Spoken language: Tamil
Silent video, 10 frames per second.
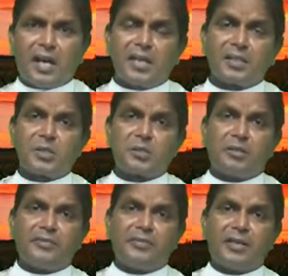ஆறுதல்
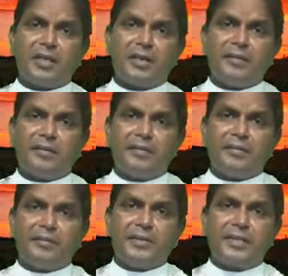சொல்லி
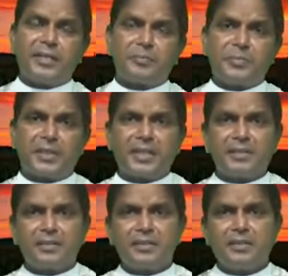வீடு அனுப்புகிறார்